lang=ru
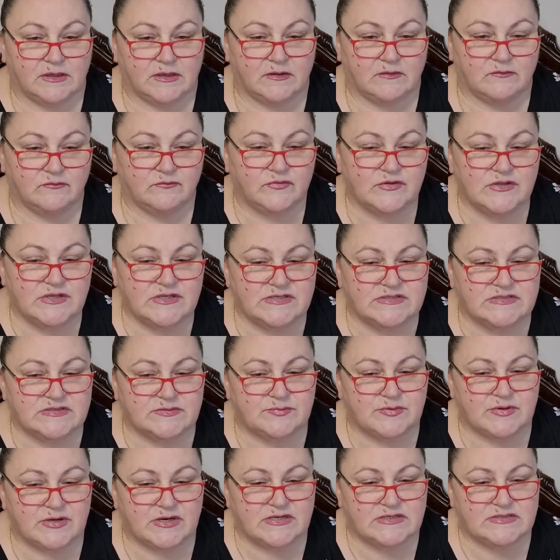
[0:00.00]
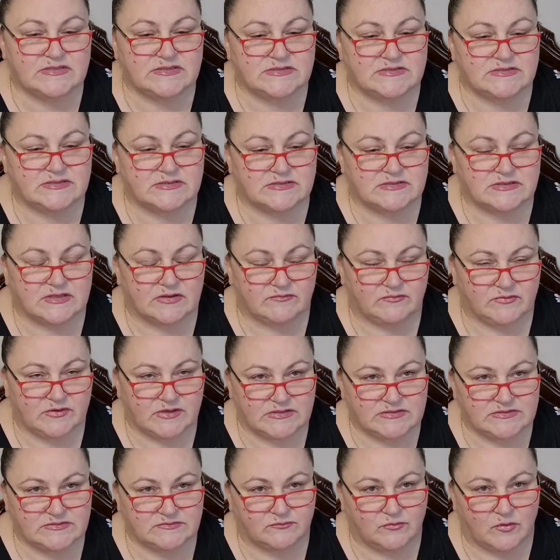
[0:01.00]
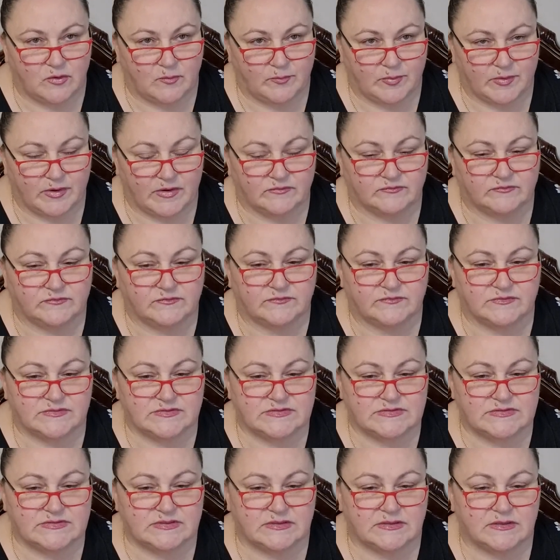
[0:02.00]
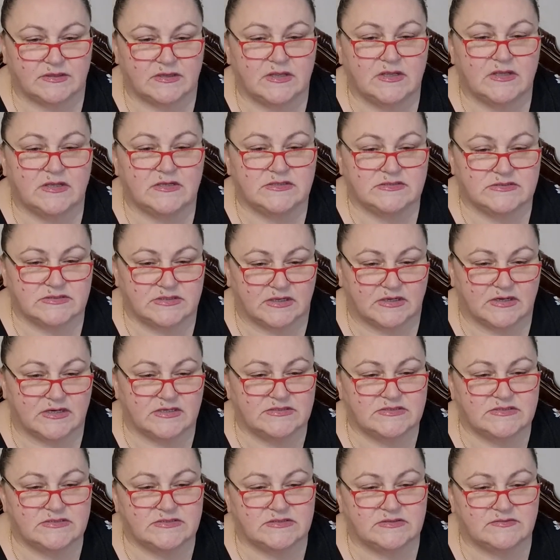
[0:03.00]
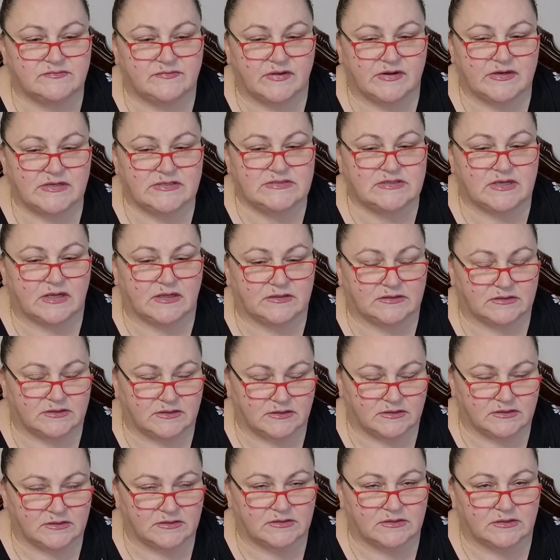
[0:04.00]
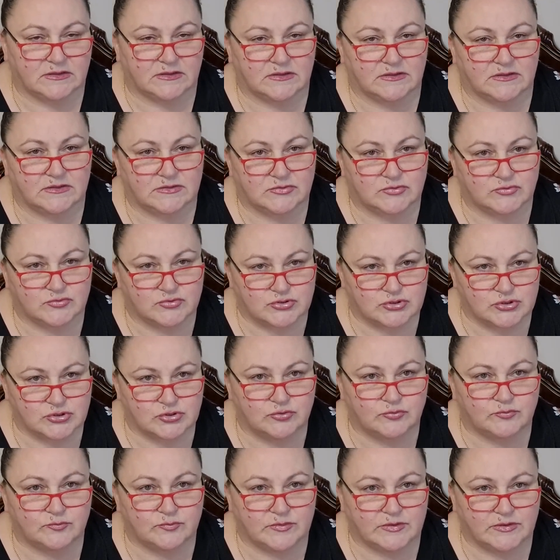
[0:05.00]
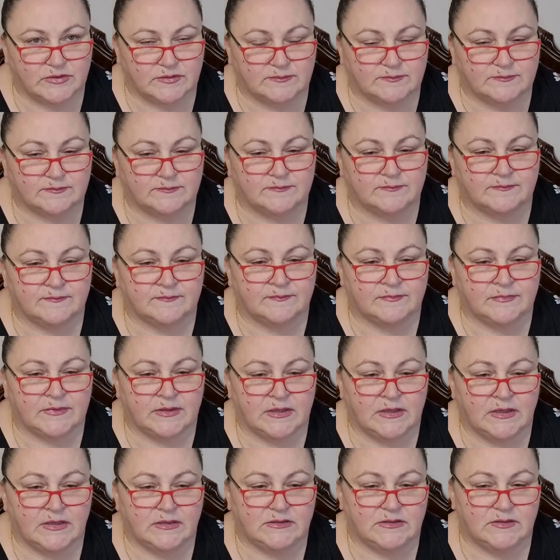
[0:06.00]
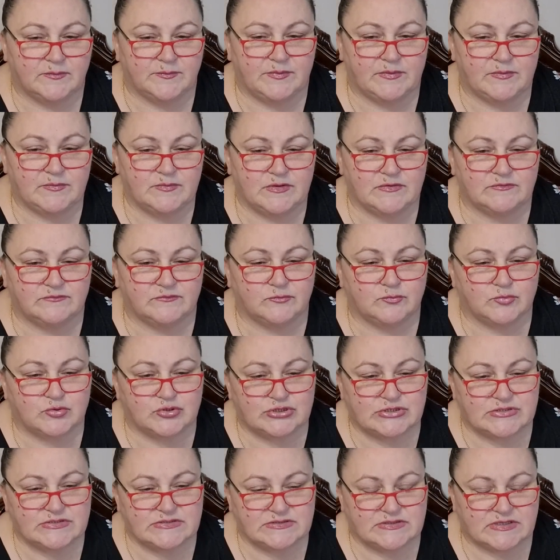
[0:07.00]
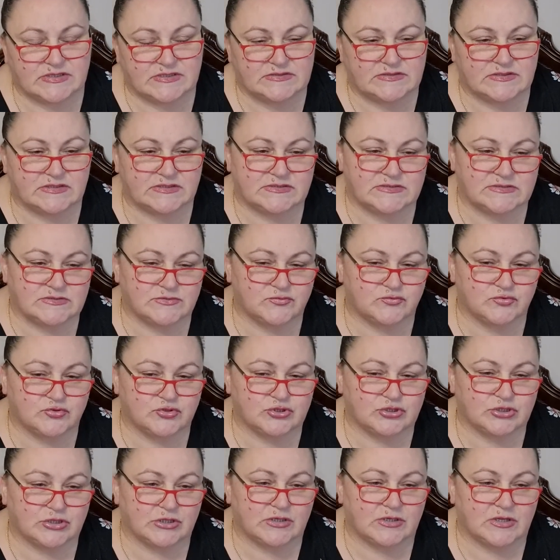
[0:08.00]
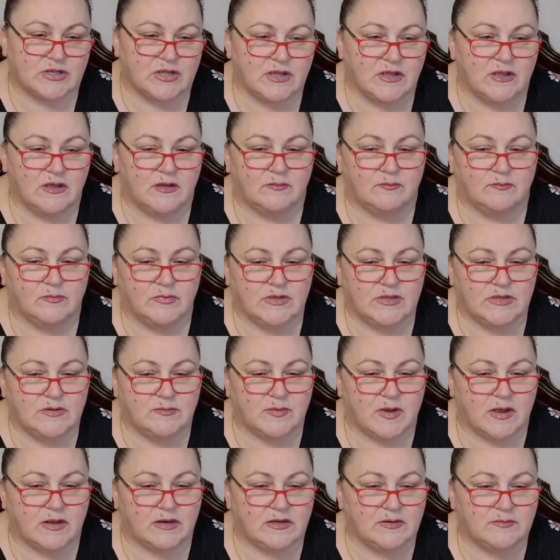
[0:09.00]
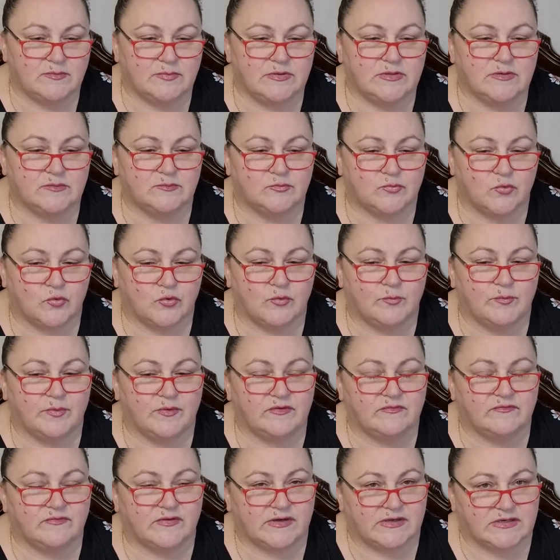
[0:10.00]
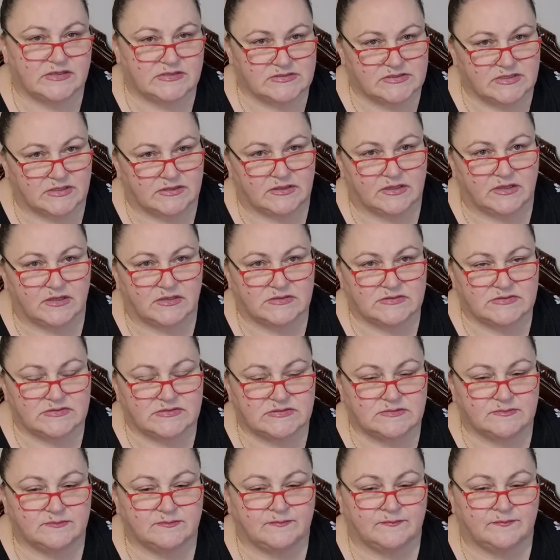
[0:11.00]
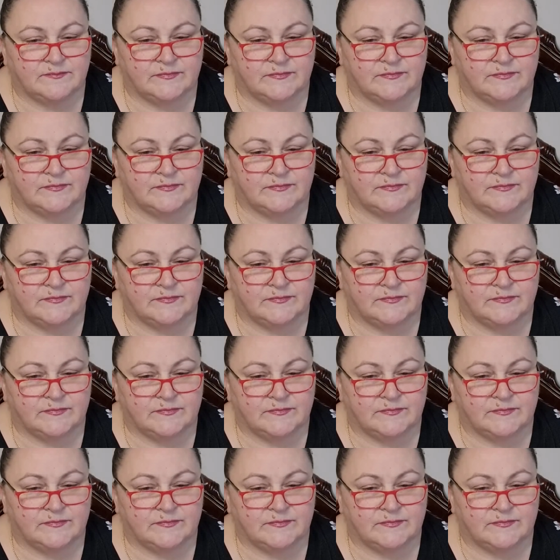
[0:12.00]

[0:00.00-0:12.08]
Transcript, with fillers: Вы не собираетесь заставлять его оправдываться. Старайтесь говорить открыто и дружелюбно. Например, вы можете сказать, слушай, мы не могли бы немного поговорить о нас –